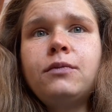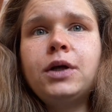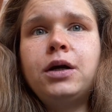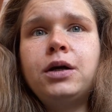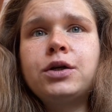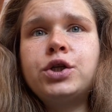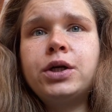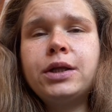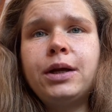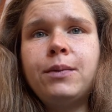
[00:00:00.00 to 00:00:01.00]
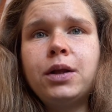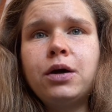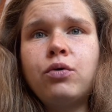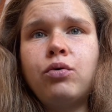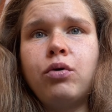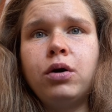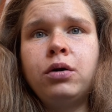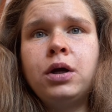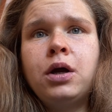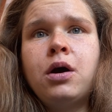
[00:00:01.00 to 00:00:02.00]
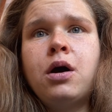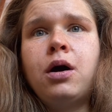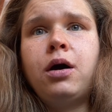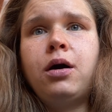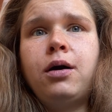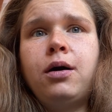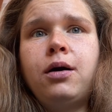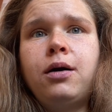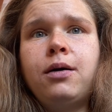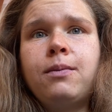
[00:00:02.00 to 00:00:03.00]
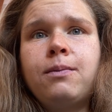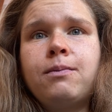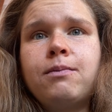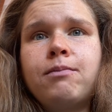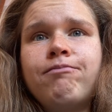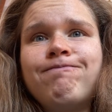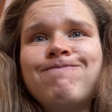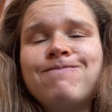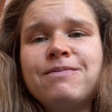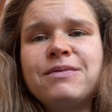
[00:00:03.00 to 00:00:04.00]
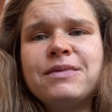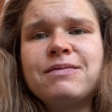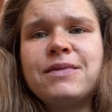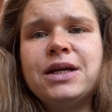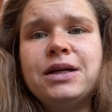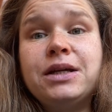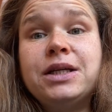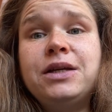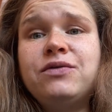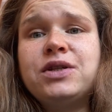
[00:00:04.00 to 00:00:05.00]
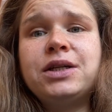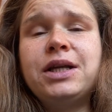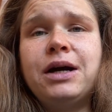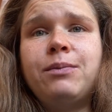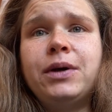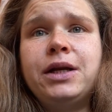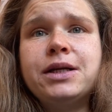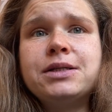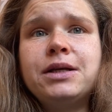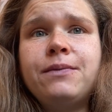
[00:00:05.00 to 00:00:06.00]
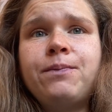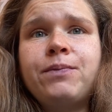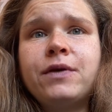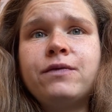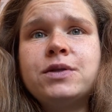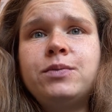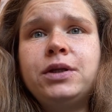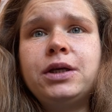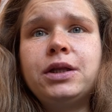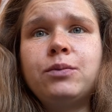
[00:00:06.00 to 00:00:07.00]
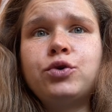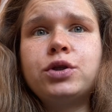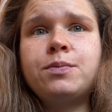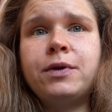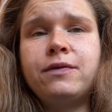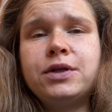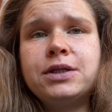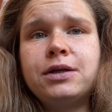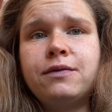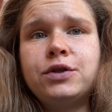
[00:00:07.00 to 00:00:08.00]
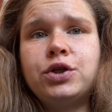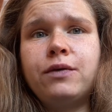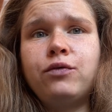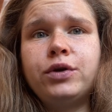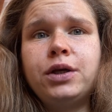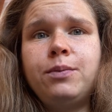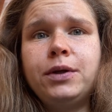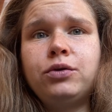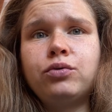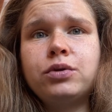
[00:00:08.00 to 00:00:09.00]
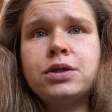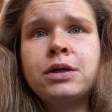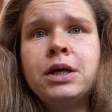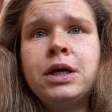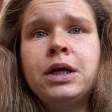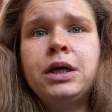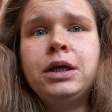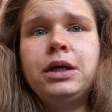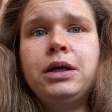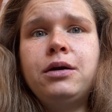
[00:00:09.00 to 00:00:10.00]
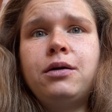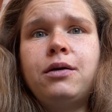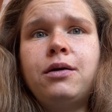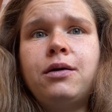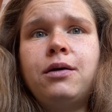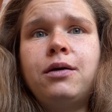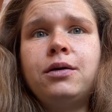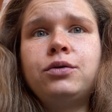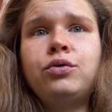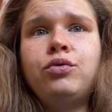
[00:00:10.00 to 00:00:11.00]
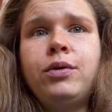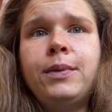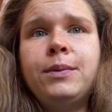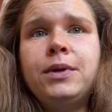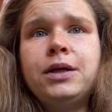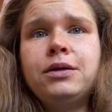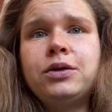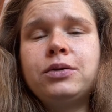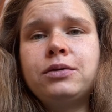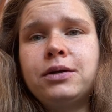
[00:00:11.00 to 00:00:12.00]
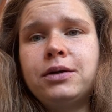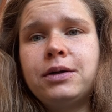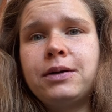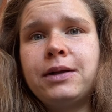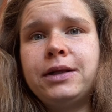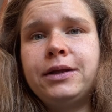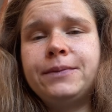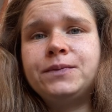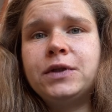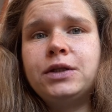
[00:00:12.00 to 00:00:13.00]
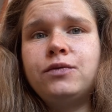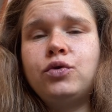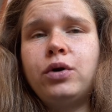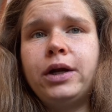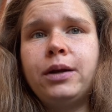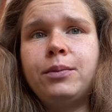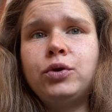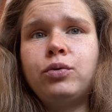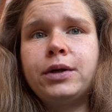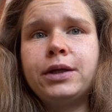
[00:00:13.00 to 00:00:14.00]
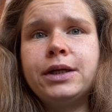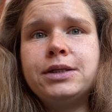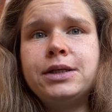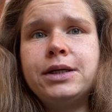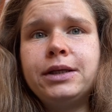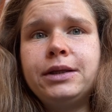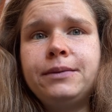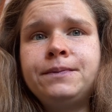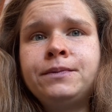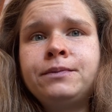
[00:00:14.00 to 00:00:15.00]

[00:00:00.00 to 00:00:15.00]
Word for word: Э, жирное молоко. Э, не всегда полезно. В избытке это может спровоцировать жировой гипотоз И э, другой момент э, – это индивидуально подобранная диета